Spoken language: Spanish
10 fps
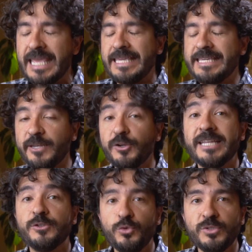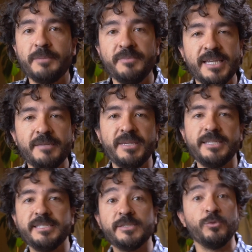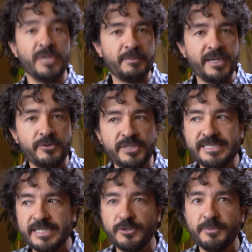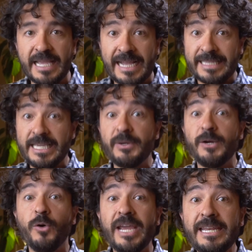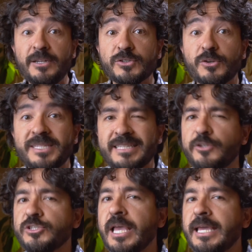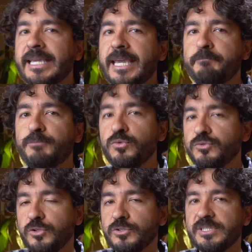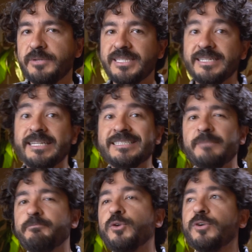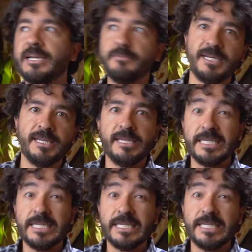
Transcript: y quiero que tú también me eches una mano diciéndome aquí abajo en los comentarios qué puntos debe tener ese programa